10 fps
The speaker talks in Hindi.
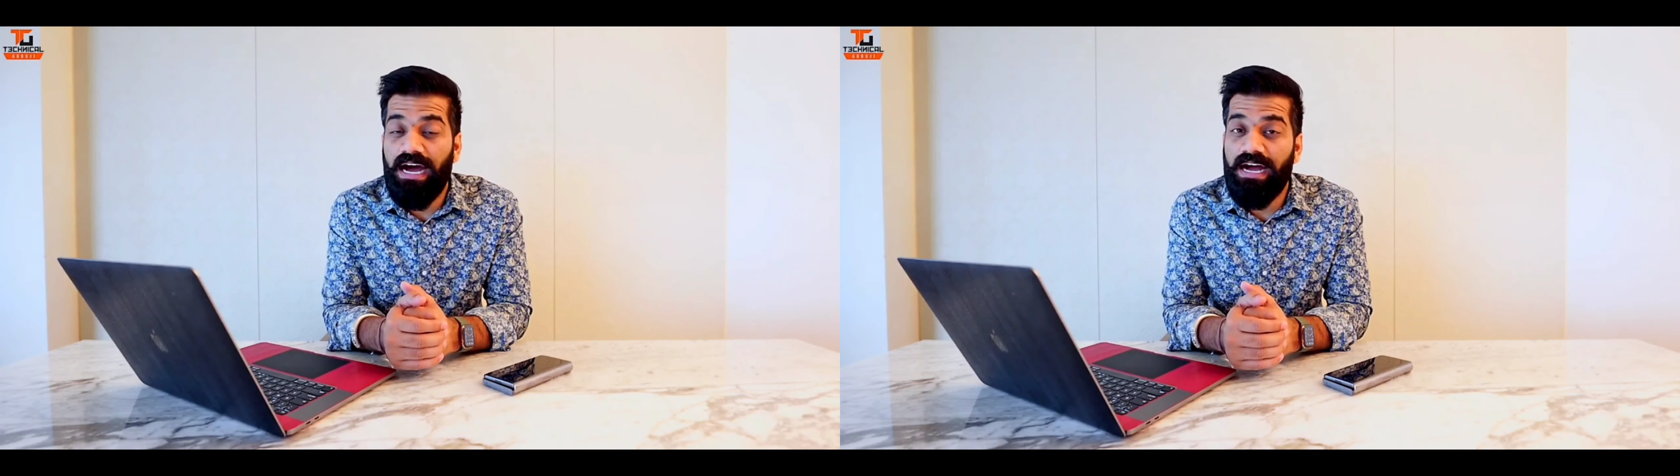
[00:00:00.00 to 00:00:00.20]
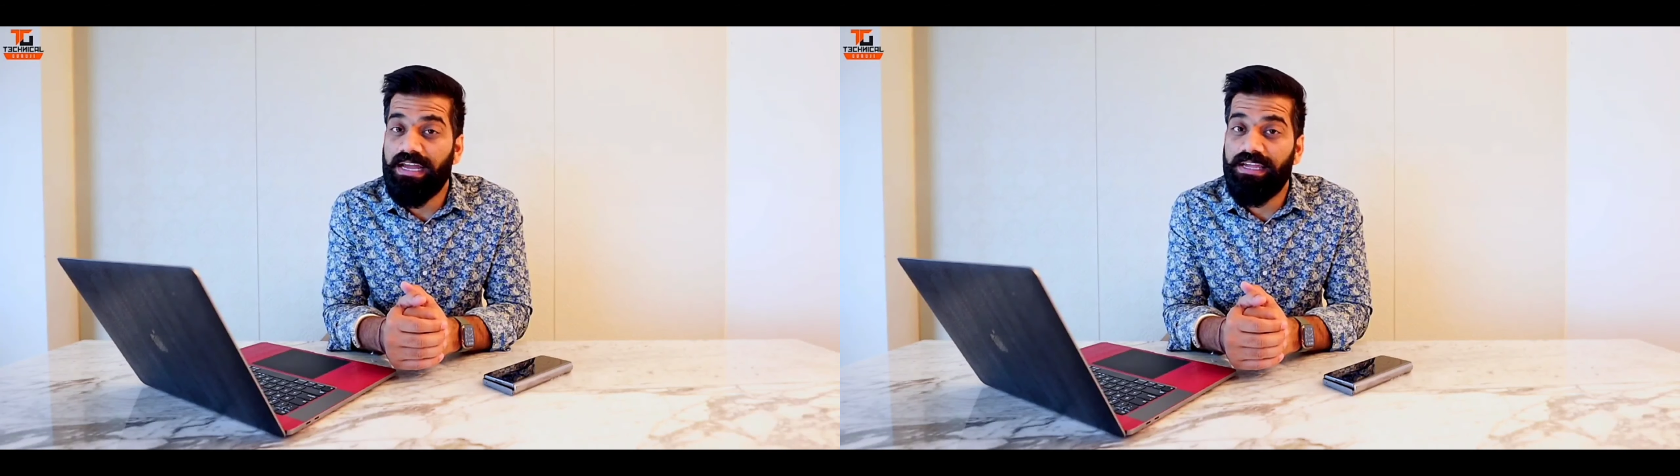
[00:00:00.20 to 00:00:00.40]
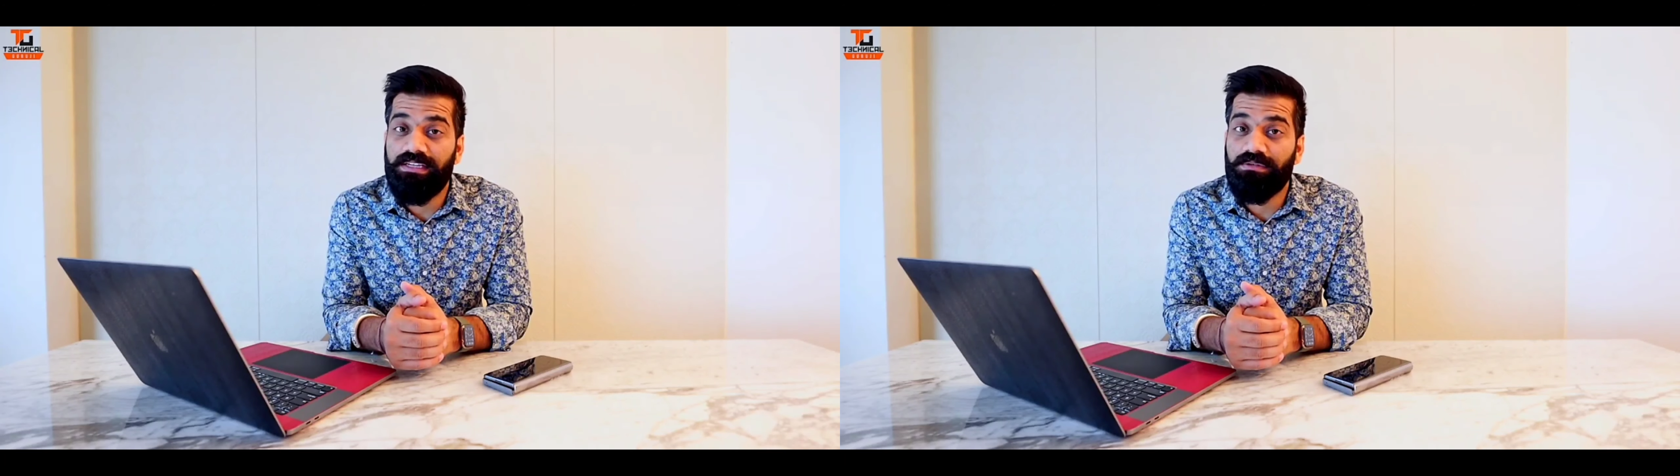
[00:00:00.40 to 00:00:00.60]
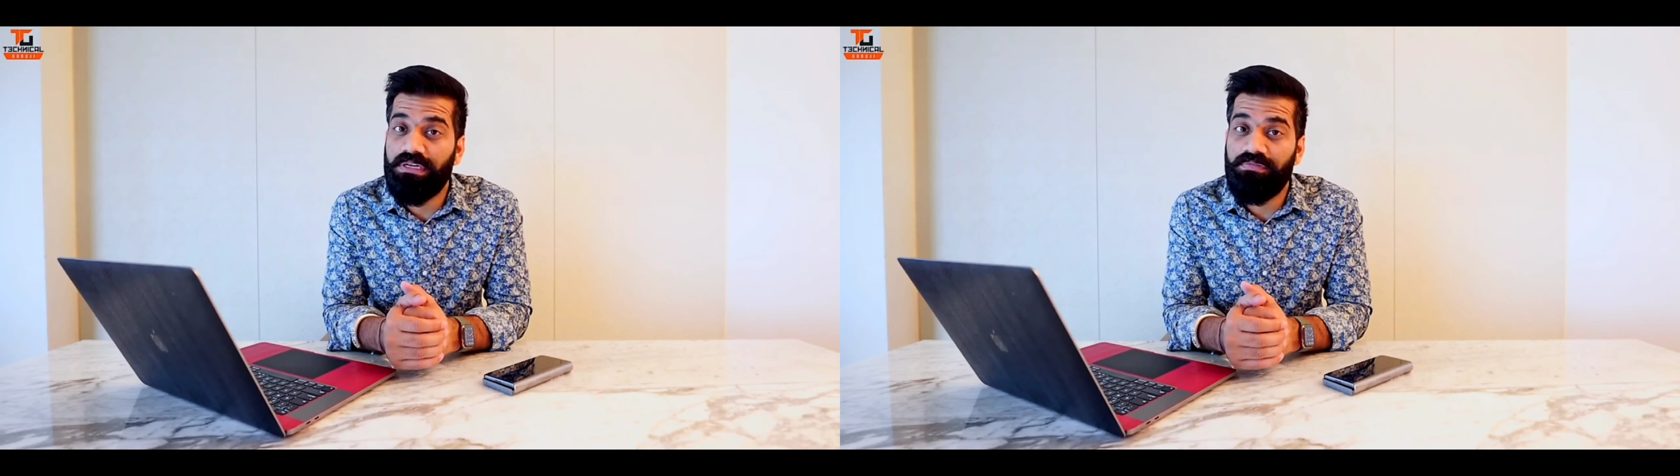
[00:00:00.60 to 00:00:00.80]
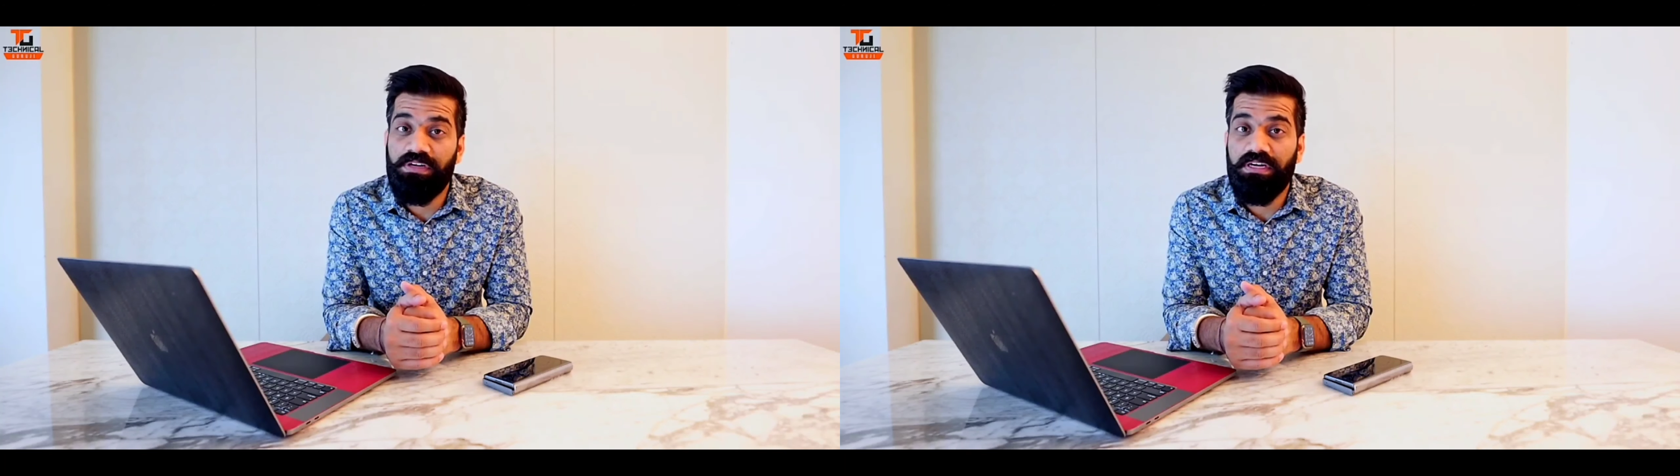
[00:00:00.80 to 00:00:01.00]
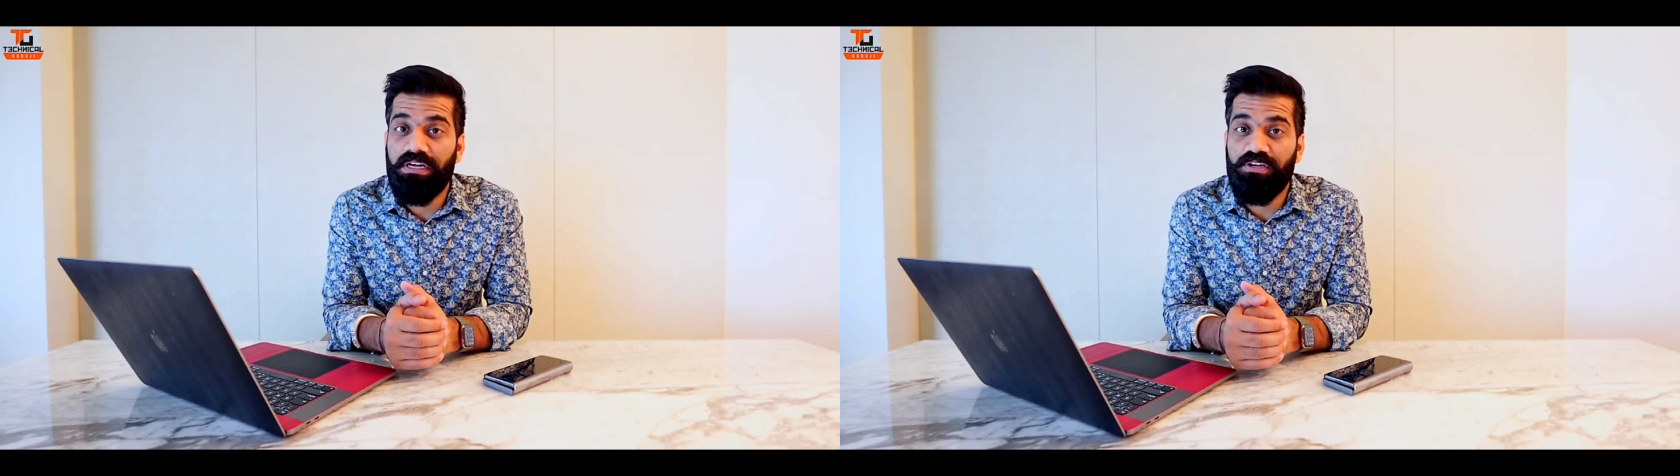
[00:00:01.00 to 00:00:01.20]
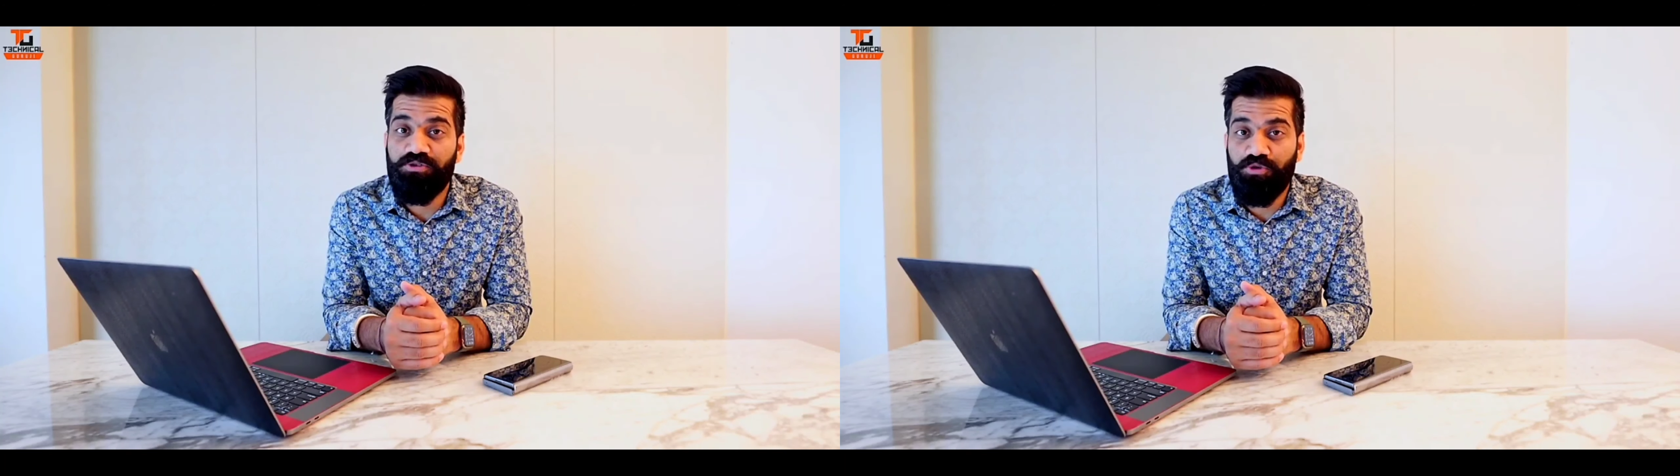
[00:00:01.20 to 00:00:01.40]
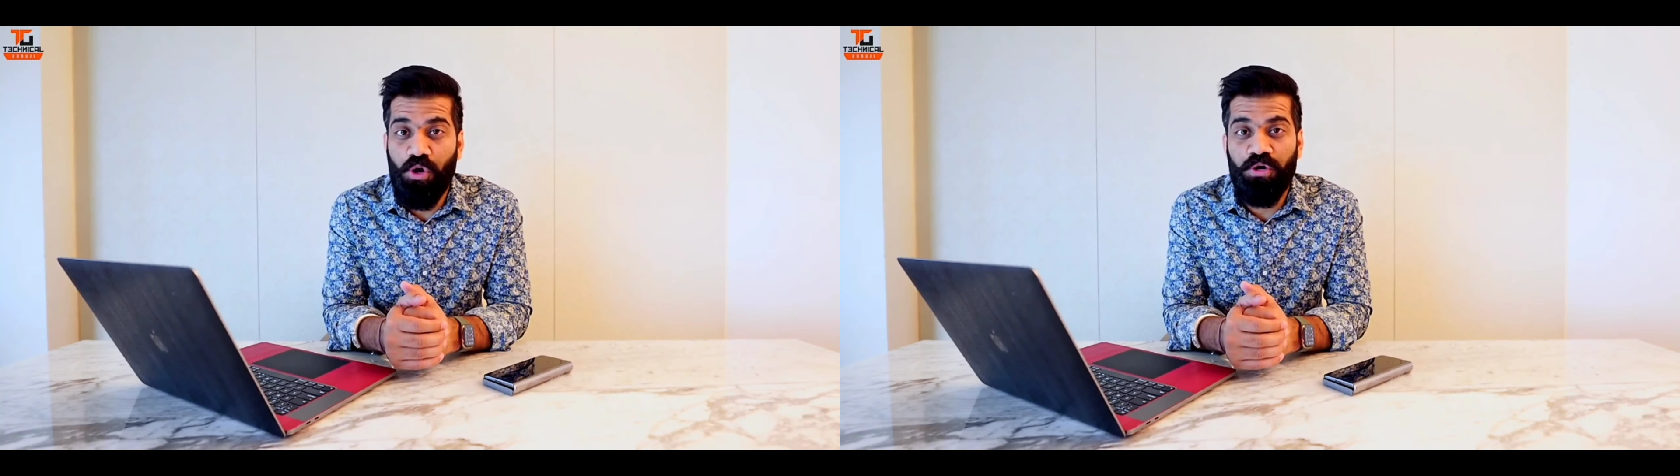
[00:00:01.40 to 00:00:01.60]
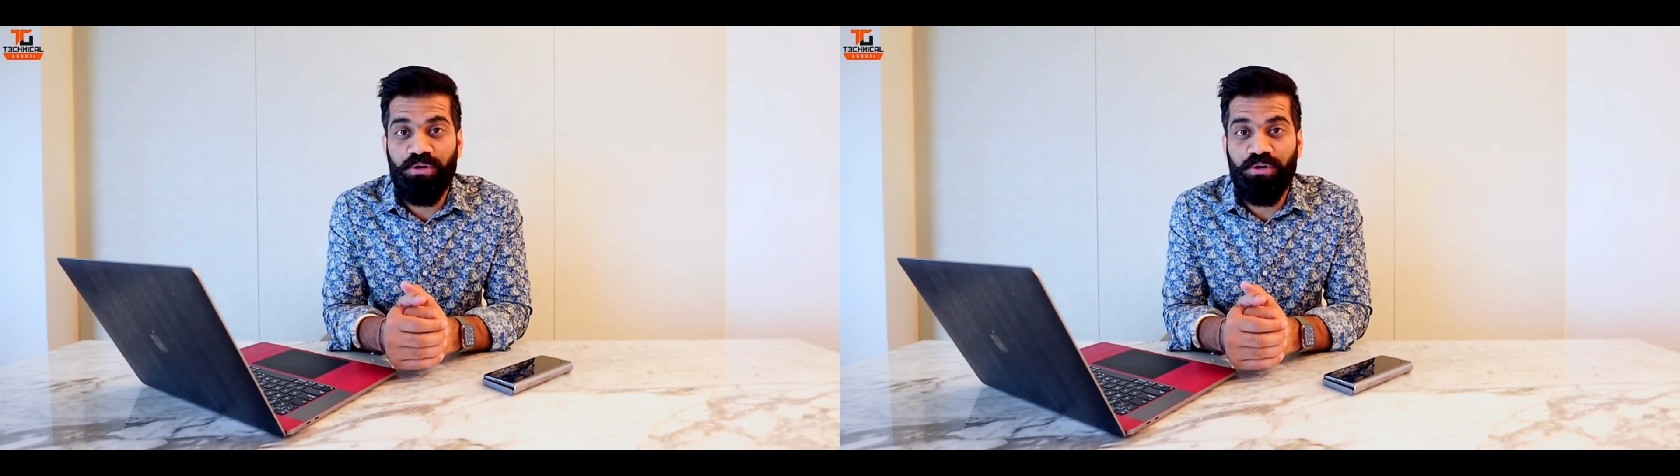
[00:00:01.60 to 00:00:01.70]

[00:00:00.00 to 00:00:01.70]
आ गया तो डेफिनेटली शॉक